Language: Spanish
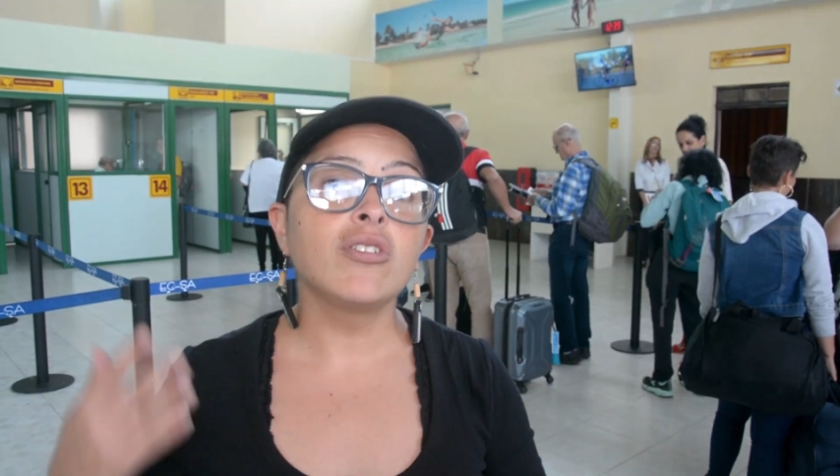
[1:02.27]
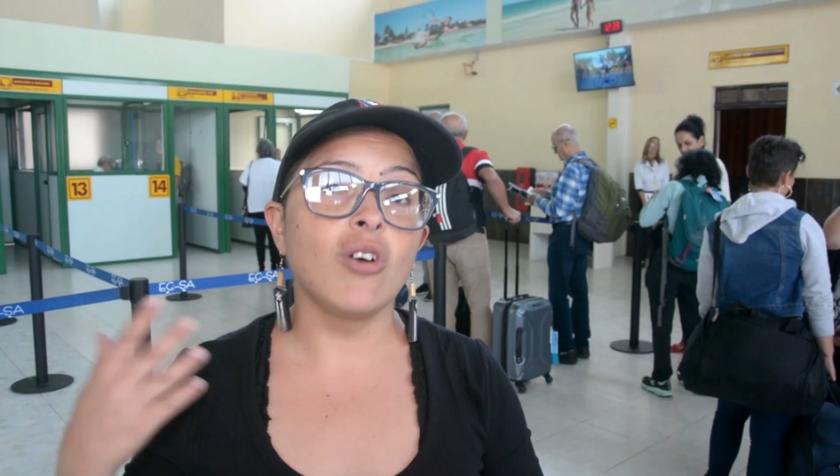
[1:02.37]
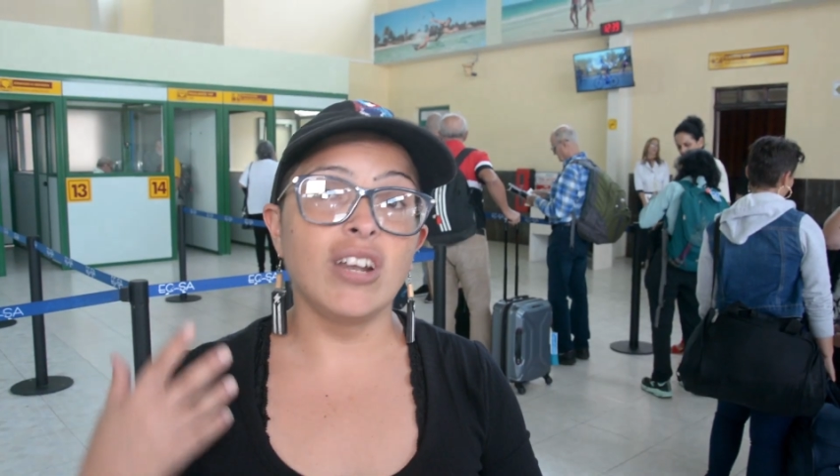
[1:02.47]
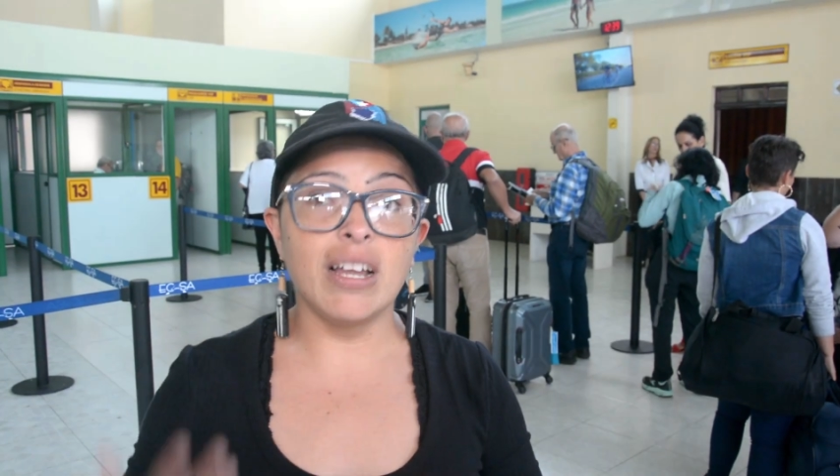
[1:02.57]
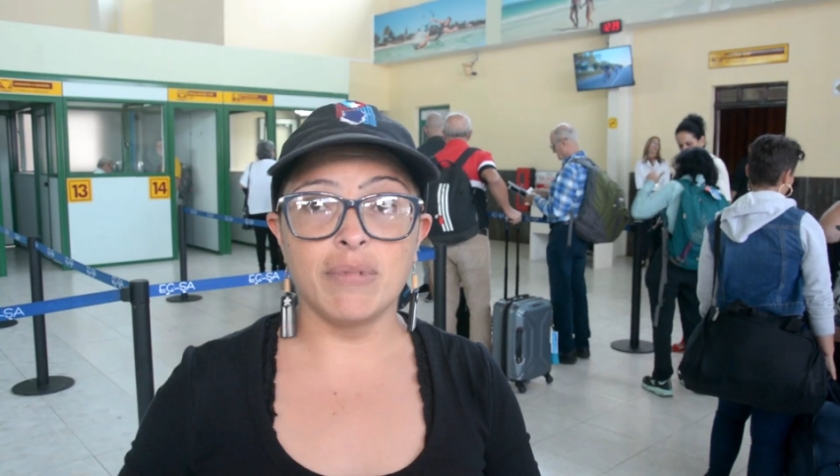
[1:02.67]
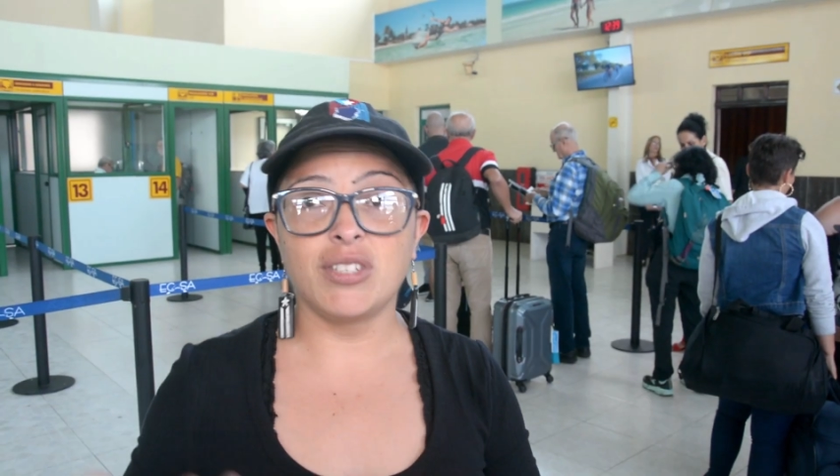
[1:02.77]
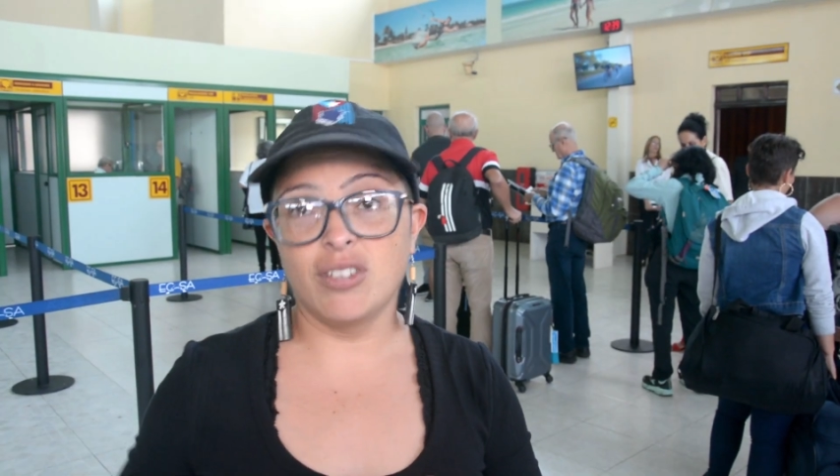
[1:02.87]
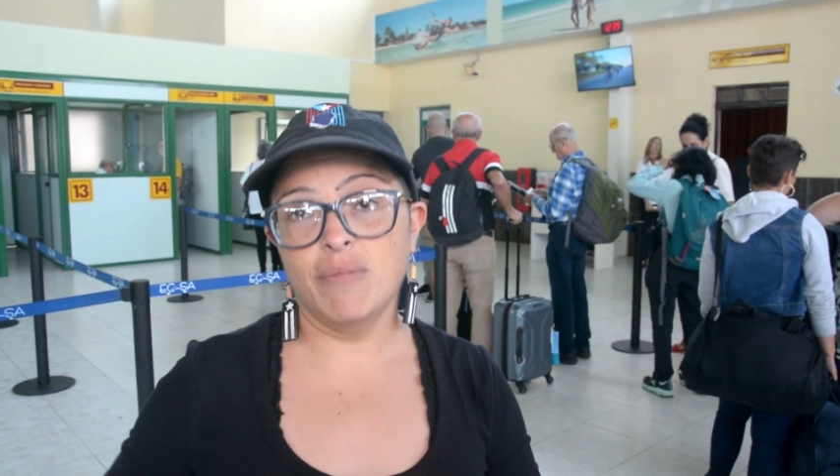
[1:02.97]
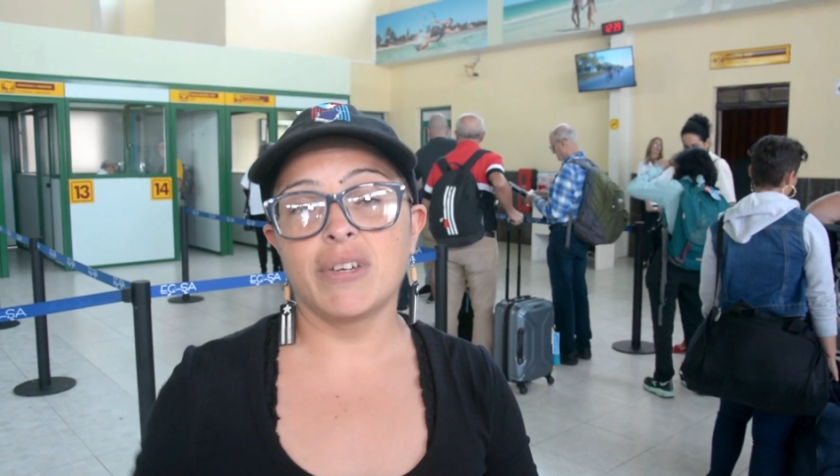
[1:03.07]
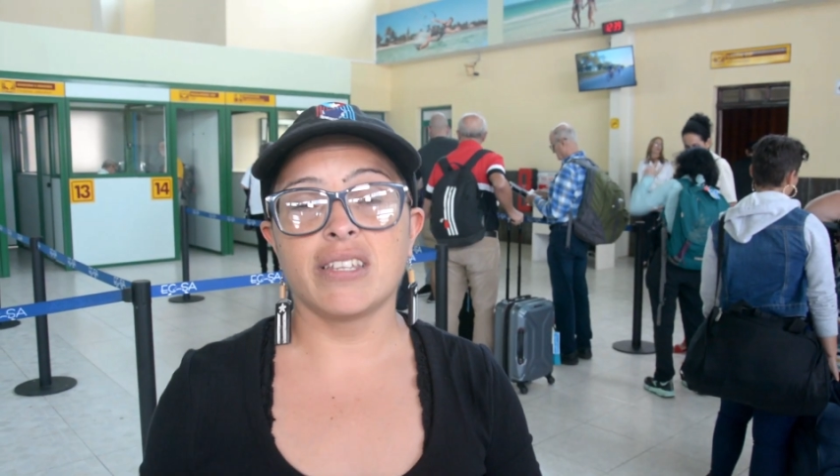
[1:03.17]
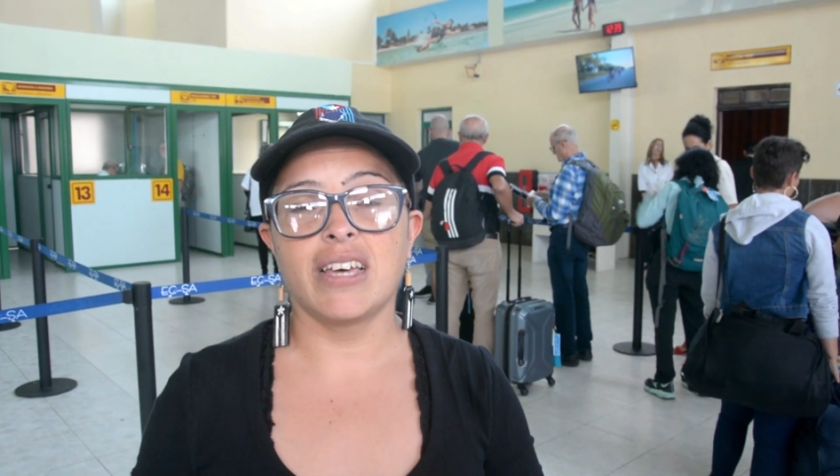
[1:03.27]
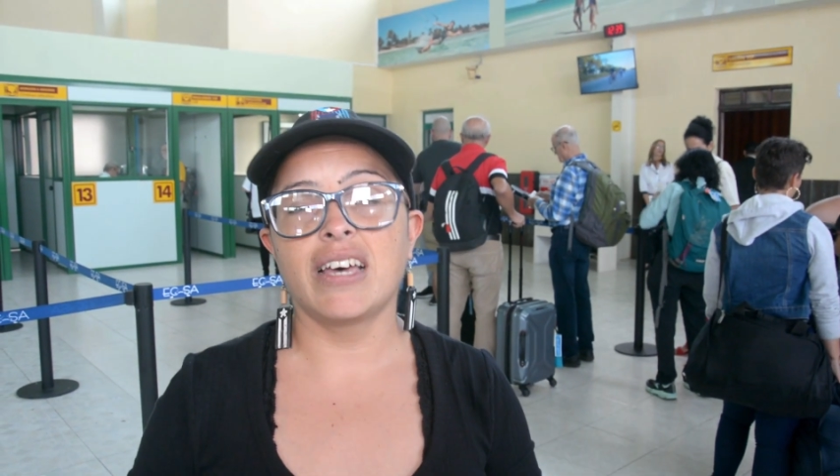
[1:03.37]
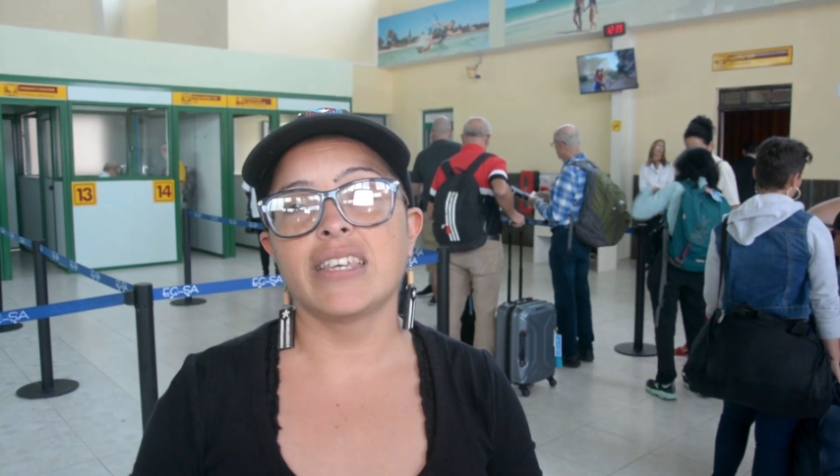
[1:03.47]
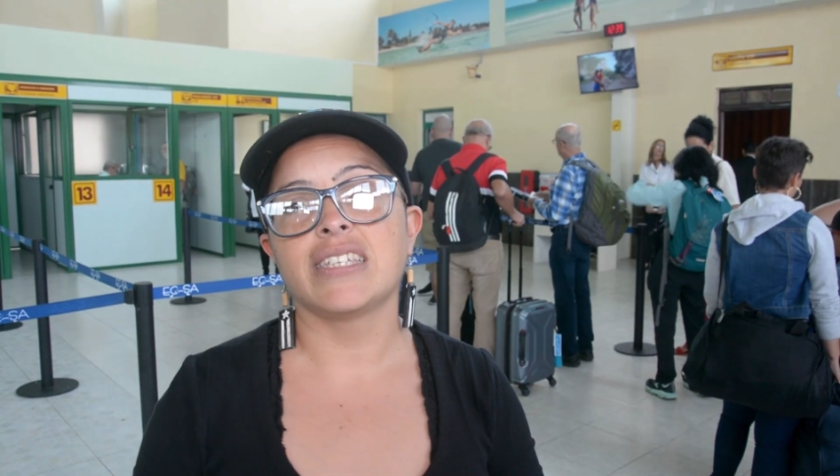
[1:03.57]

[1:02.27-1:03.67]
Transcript: con la misión, ¿verdad?,